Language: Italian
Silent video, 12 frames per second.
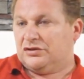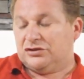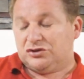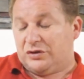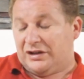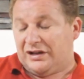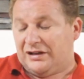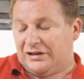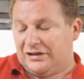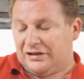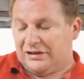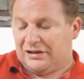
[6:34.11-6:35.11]
eh, cioè
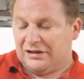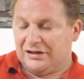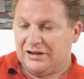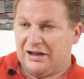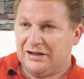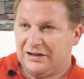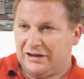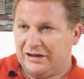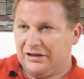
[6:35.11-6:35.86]
eh,